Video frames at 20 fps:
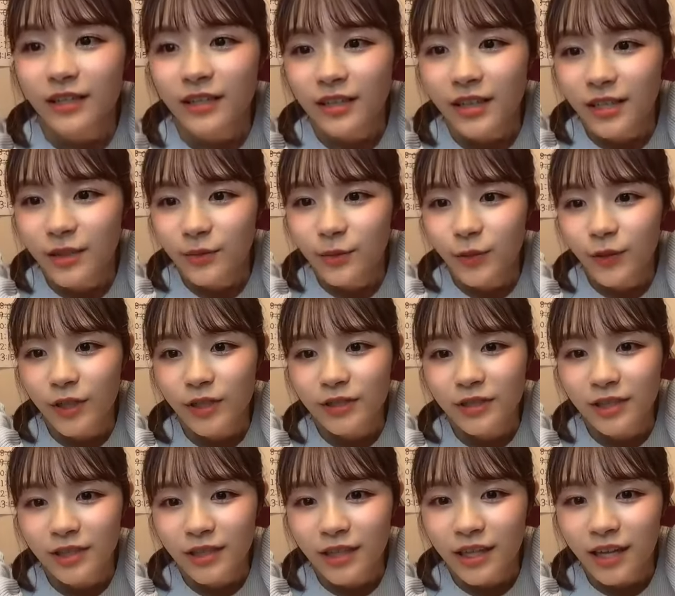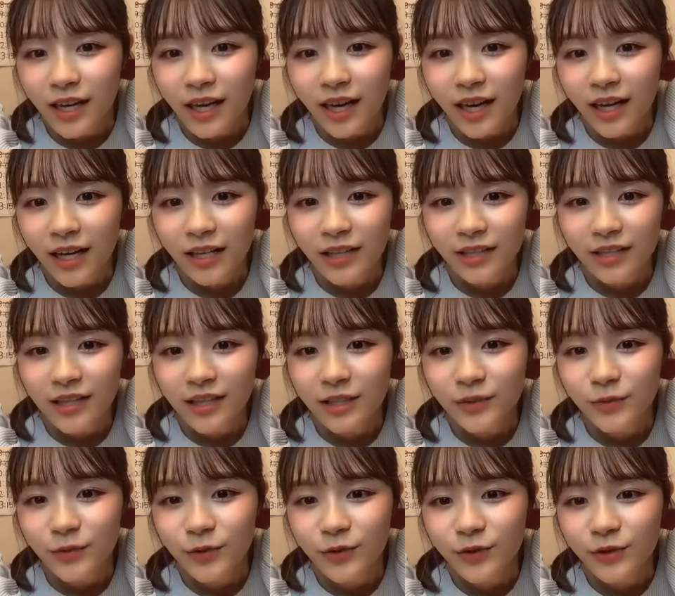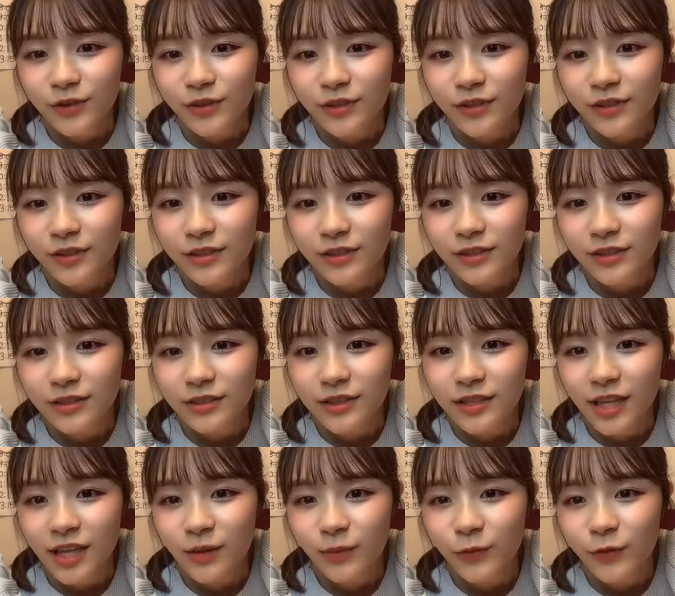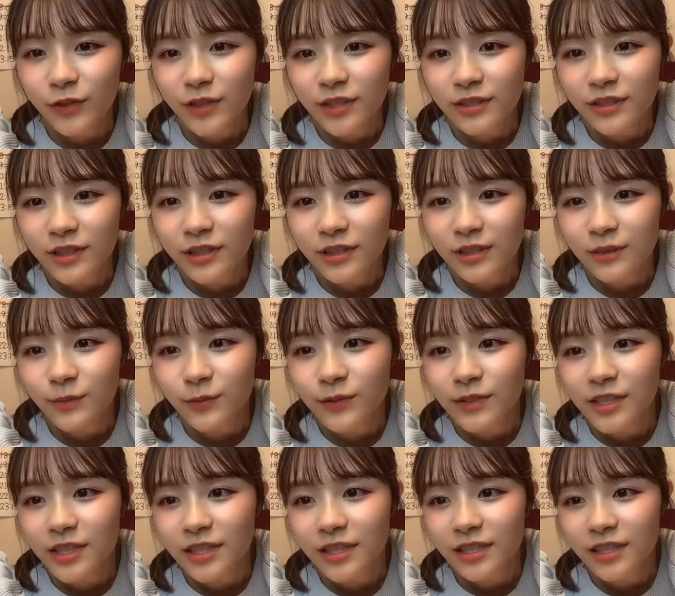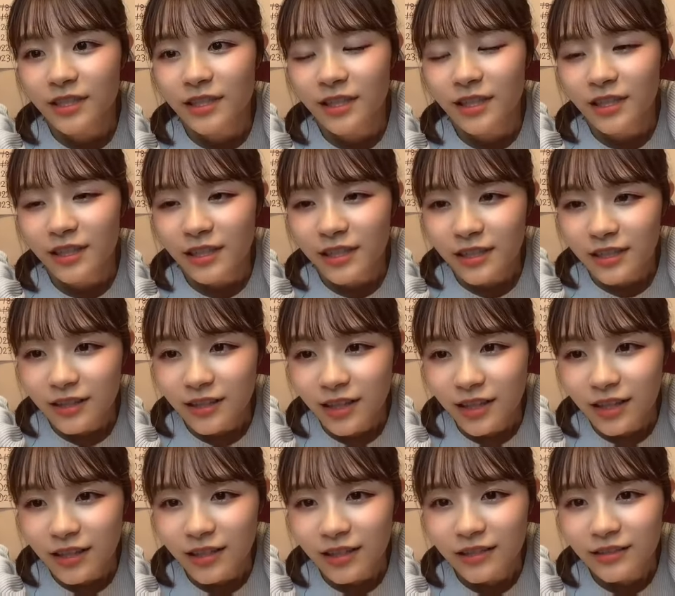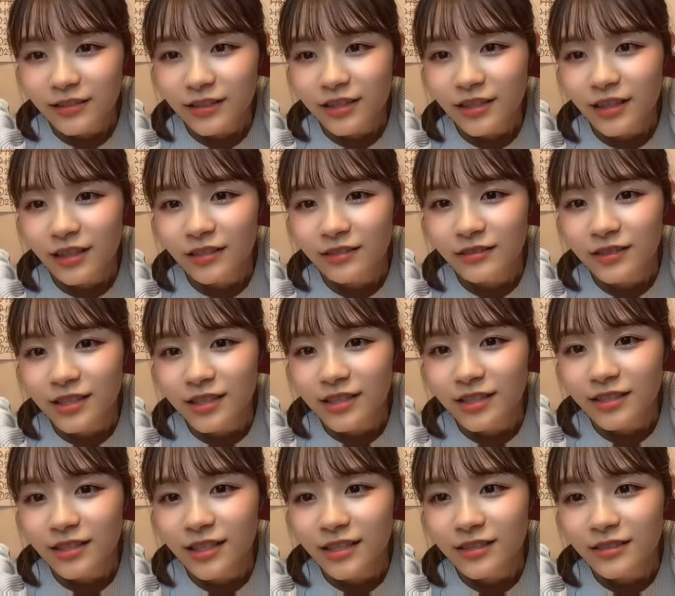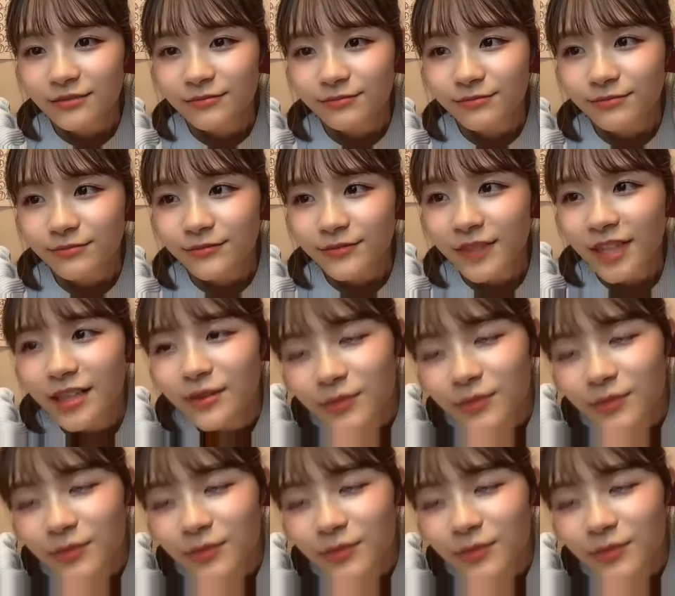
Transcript: インボーある方はいレインボースター持ってる方もぜひ投げてくれたら嬉しいですえ